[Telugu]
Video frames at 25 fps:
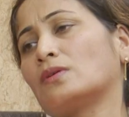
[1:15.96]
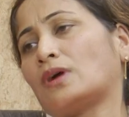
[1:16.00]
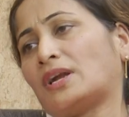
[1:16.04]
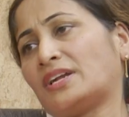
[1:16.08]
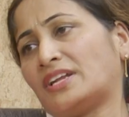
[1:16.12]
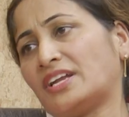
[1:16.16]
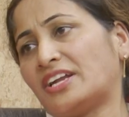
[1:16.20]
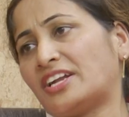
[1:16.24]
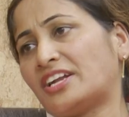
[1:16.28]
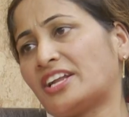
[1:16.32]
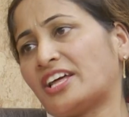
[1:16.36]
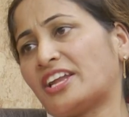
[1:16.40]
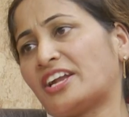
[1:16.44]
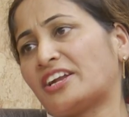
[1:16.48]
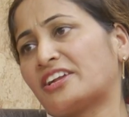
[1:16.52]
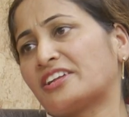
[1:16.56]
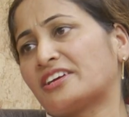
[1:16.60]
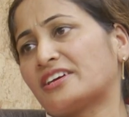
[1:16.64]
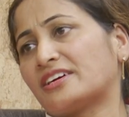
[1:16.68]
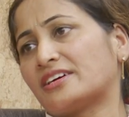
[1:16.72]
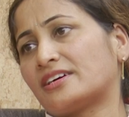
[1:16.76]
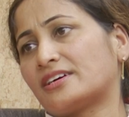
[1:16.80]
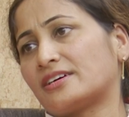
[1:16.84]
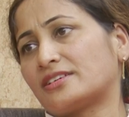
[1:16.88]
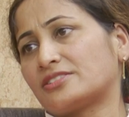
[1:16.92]
అంటే
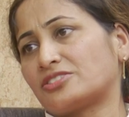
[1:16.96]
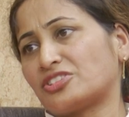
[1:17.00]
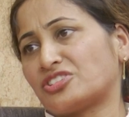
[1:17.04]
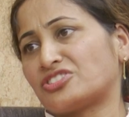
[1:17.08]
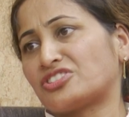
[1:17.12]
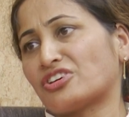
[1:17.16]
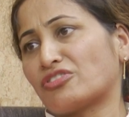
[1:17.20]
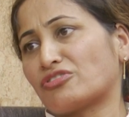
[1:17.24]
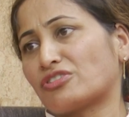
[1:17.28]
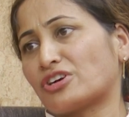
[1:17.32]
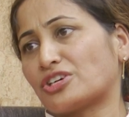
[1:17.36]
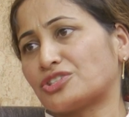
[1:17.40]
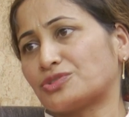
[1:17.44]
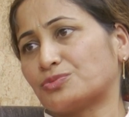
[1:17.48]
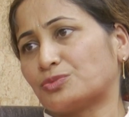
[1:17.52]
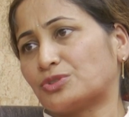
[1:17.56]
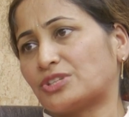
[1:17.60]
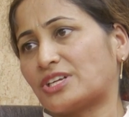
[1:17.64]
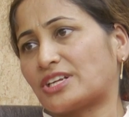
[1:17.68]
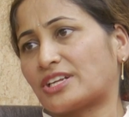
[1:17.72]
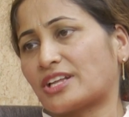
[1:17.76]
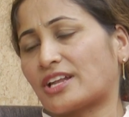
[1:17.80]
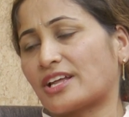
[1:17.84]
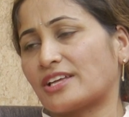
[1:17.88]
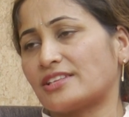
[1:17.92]
ఇండైరెక్ట్గా చేసే అవకాశం
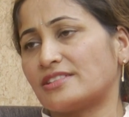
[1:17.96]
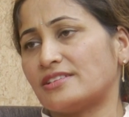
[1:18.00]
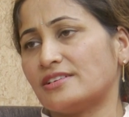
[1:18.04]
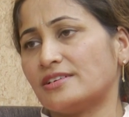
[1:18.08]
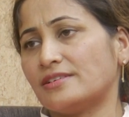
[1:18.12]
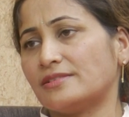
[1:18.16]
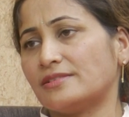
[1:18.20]
ఉందంటారు అయితే